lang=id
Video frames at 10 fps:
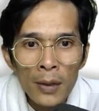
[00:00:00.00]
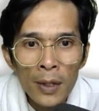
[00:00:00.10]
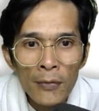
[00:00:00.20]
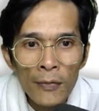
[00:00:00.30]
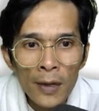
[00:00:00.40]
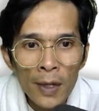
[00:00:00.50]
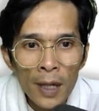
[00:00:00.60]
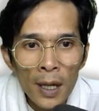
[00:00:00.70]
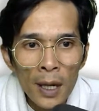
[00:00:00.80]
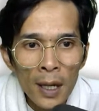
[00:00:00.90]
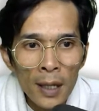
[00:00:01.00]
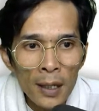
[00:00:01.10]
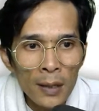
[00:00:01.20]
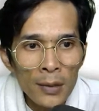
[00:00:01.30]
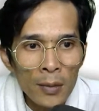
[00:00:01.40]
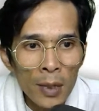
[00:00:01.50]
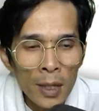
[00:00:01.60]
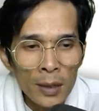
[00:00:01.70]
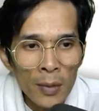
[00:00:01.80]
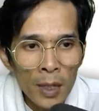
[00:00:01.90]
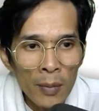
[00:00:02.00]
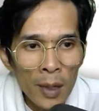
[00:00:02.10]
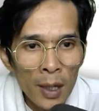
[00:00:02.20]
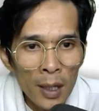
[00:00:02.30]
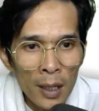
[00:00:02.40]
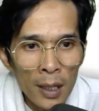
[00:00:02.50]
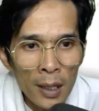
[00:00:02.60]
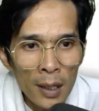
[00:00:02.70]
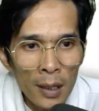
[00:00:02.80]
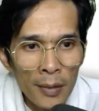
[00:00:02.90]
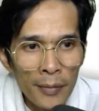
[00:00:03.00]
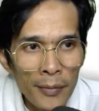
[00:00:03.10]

GV nah ini coba berapa giga nih